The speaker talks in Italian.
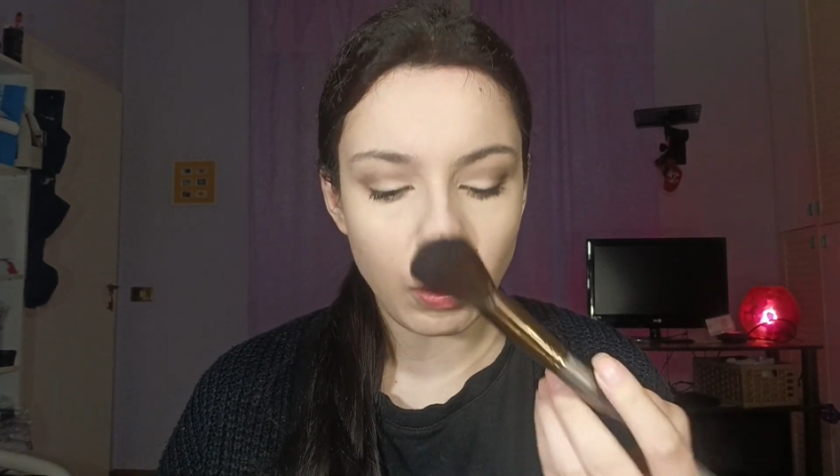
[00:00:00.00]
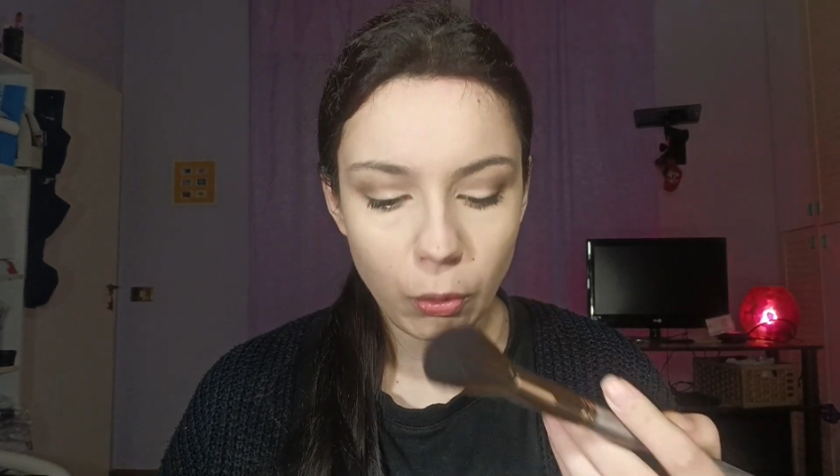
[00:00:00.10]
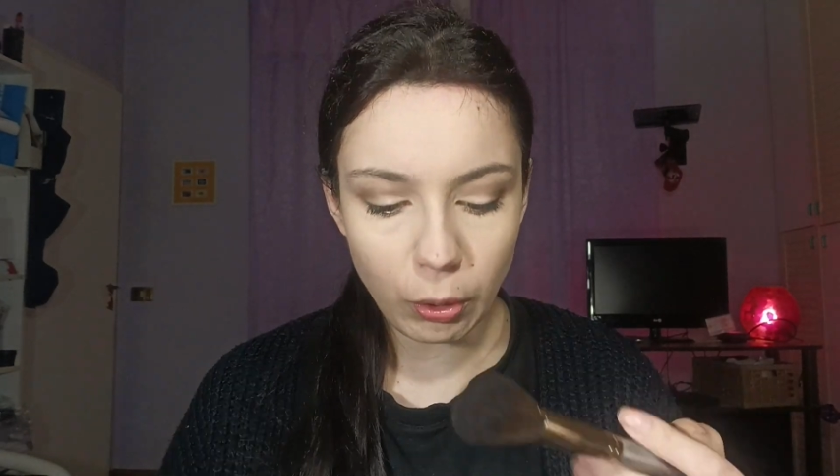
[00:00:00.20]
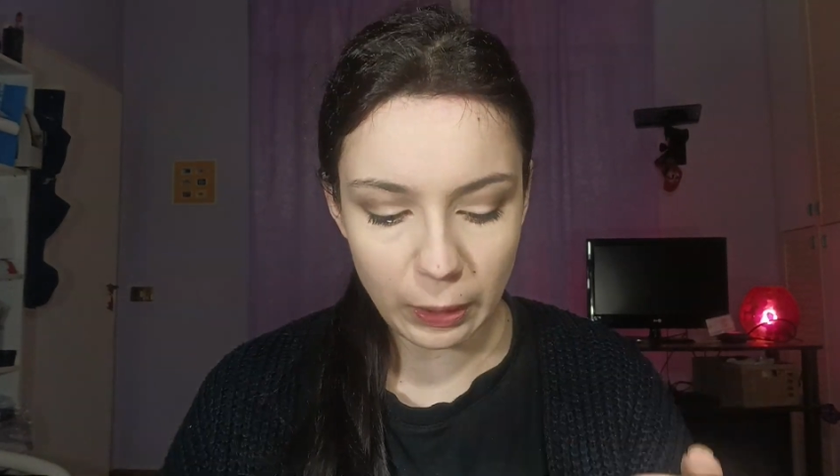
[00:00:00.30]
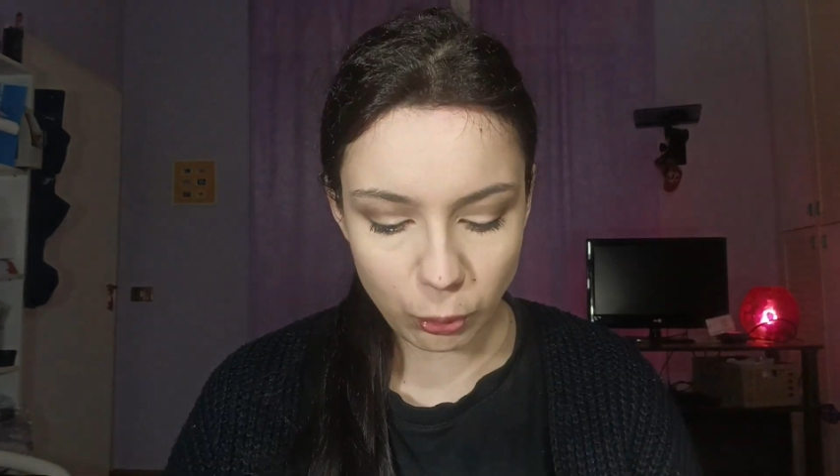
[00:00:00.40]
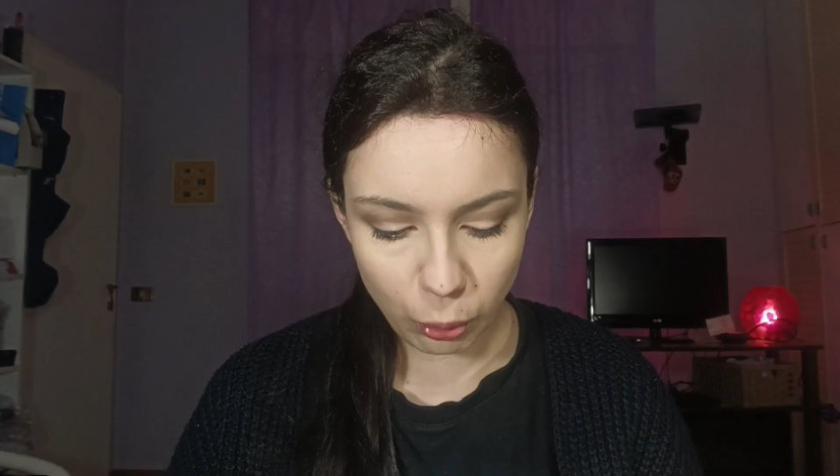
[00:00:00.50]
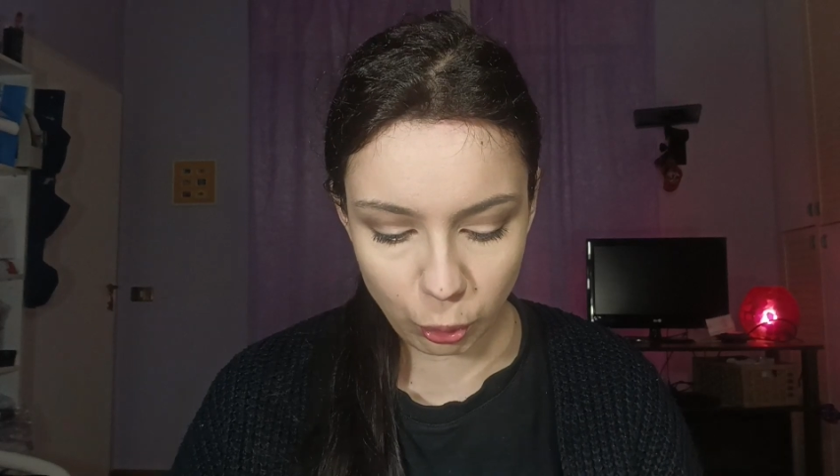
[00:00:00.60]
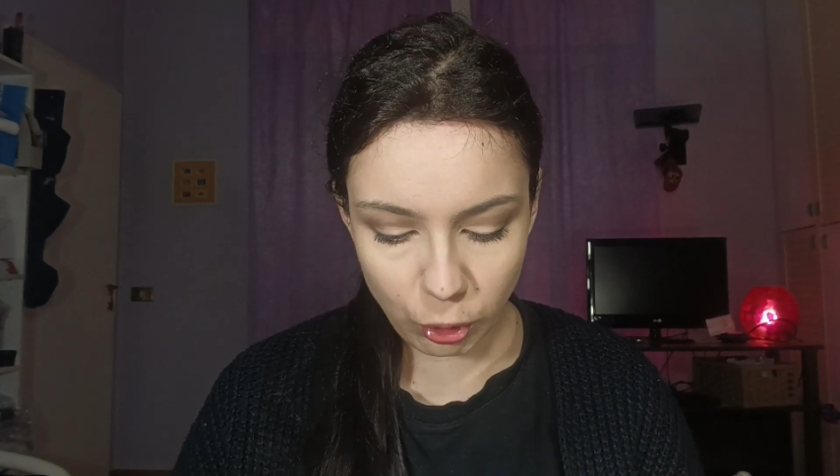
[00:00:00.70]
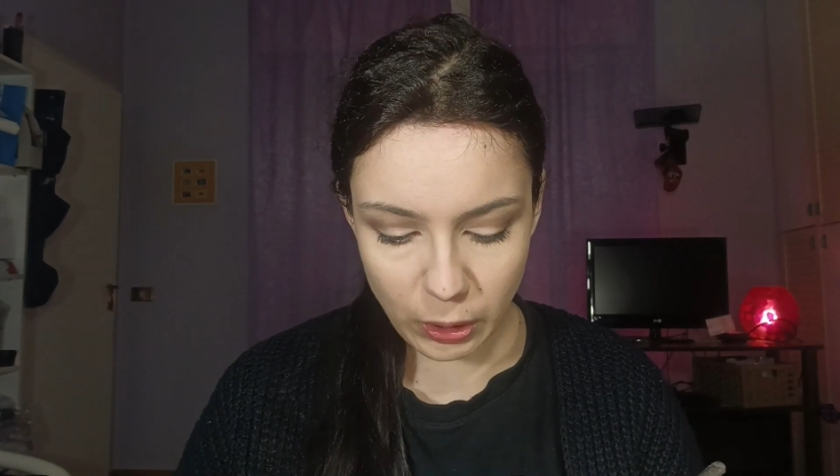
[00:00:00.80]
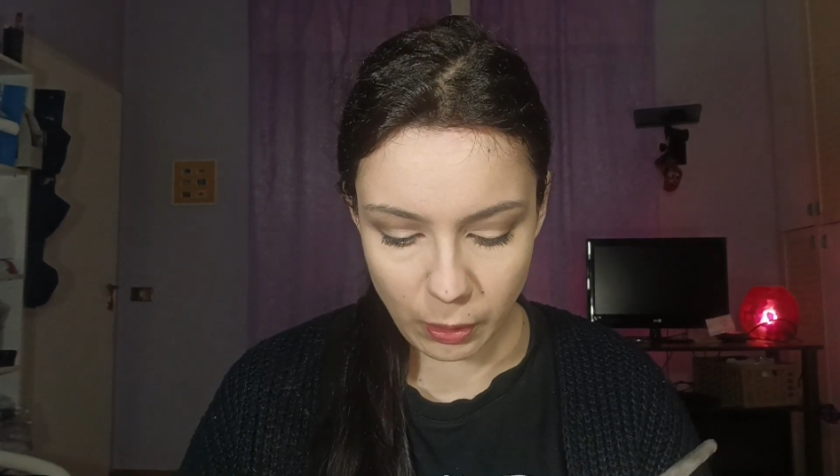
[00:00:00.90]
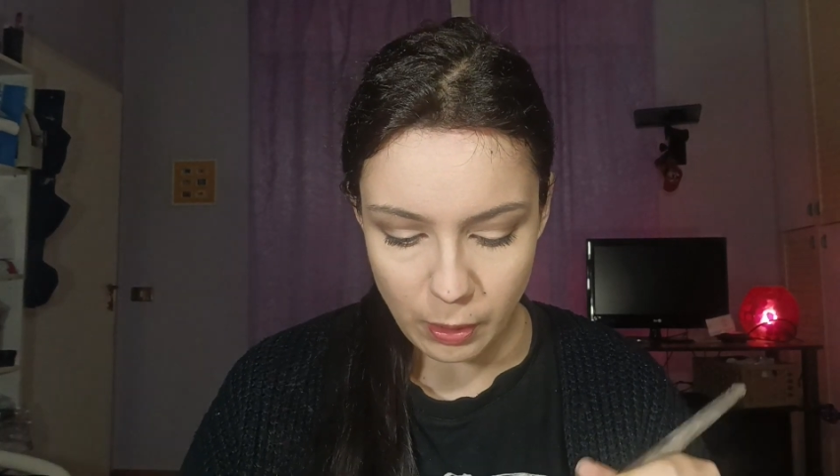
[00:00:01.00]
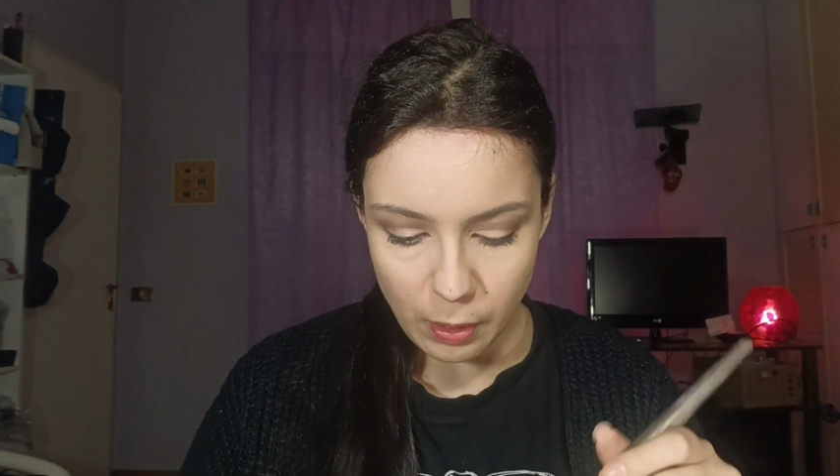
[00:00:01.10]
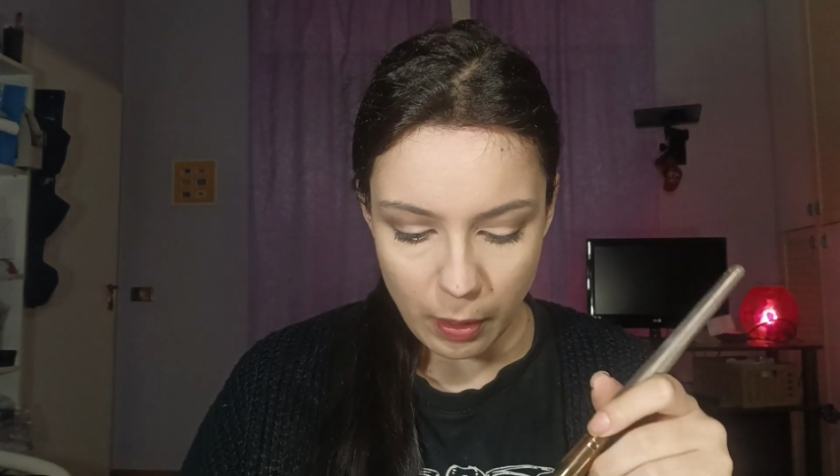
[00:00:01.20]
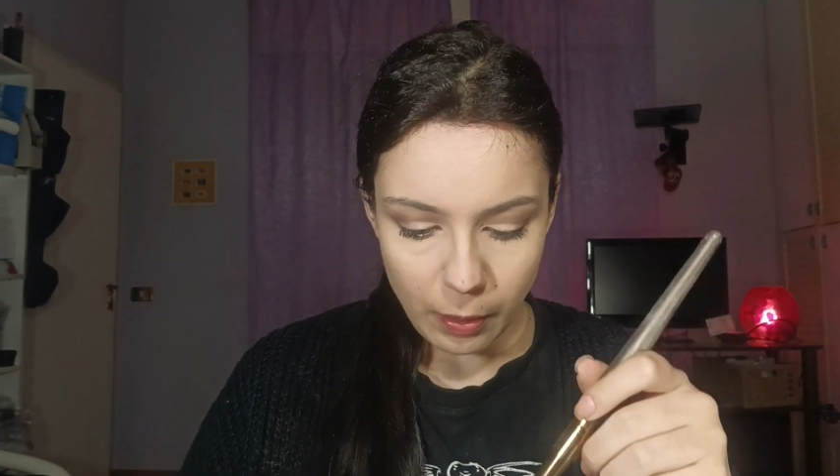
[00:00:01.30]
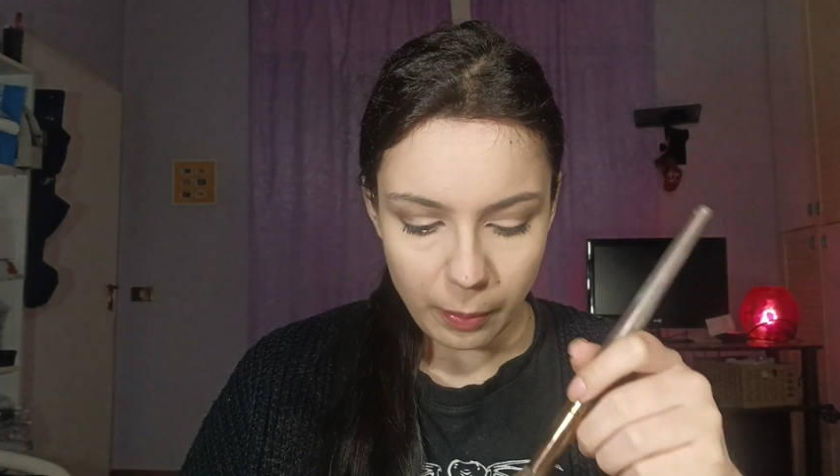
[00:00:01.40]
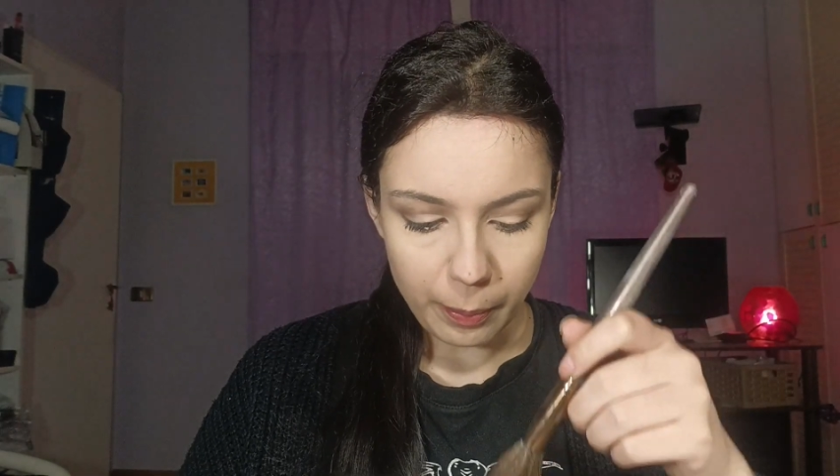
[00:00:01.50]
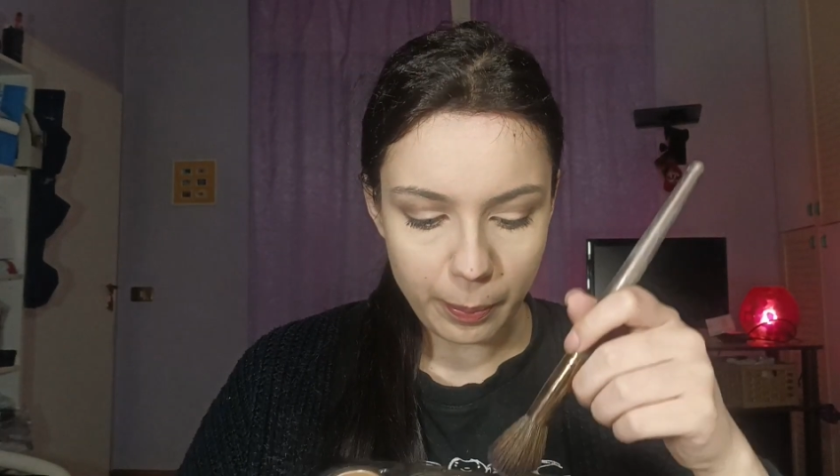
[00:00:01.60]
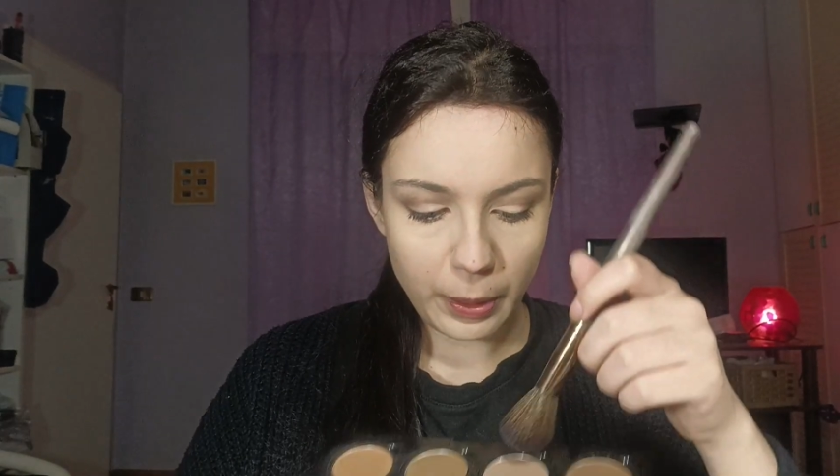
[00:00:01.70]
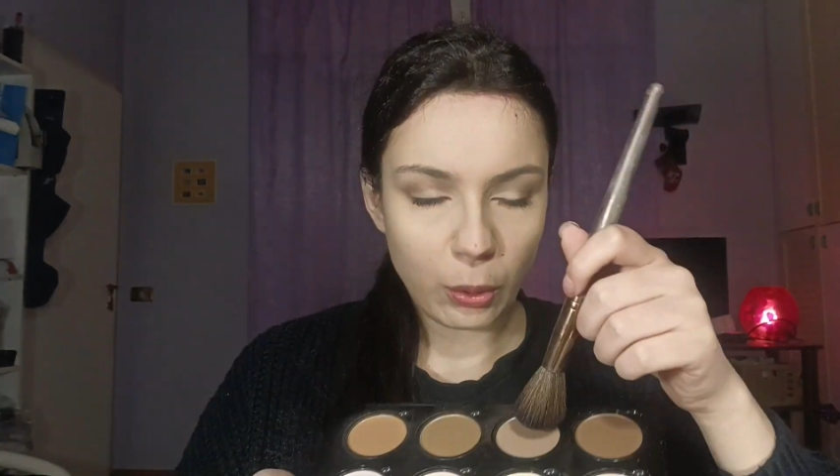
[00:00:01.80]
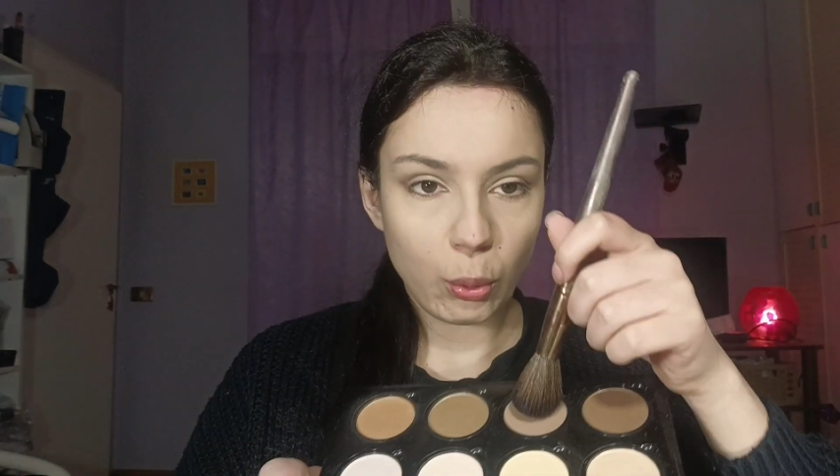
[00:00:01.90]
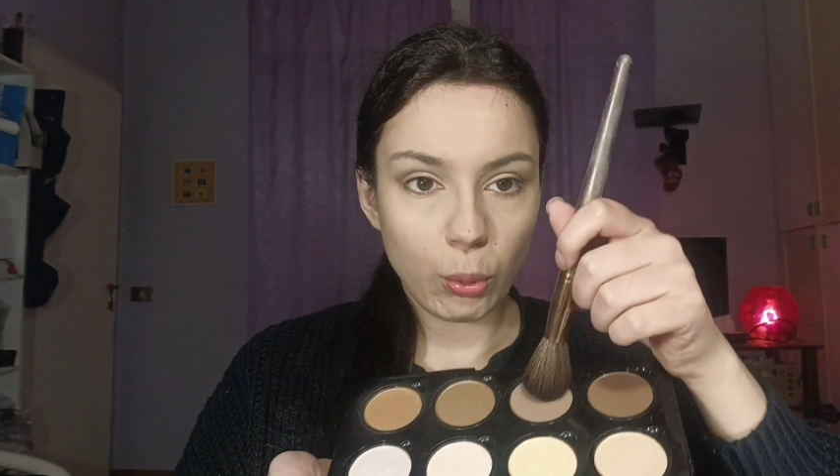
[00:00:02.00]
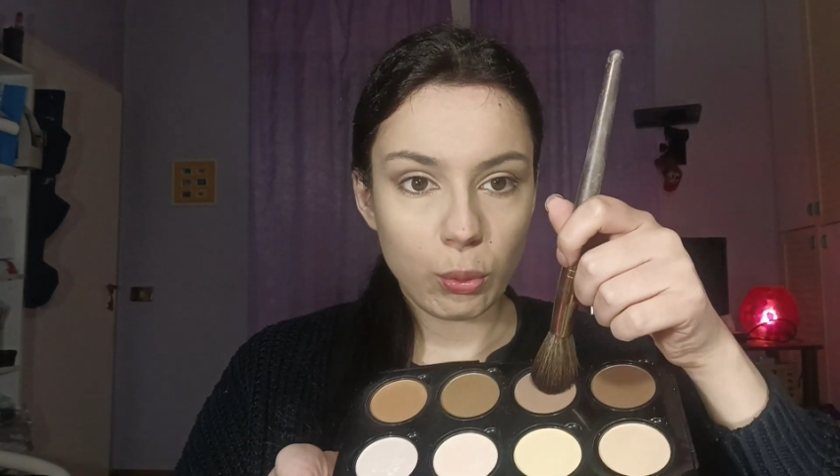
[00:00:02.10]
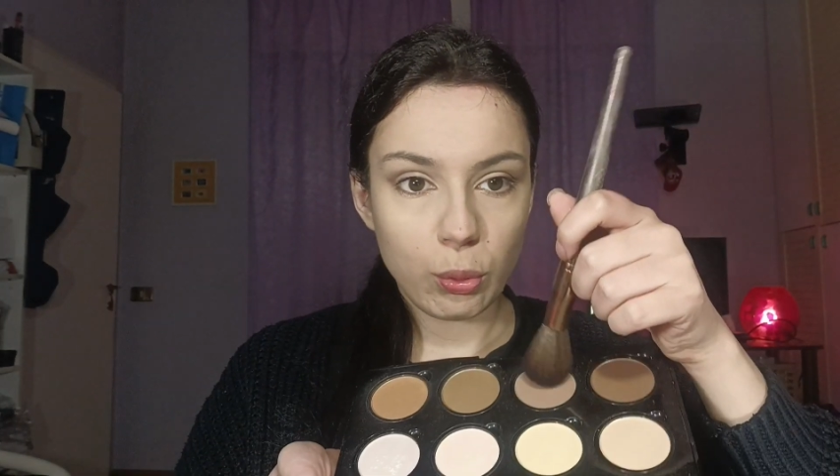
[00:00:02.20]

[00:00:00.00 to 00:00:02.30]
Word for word: angolato così prendo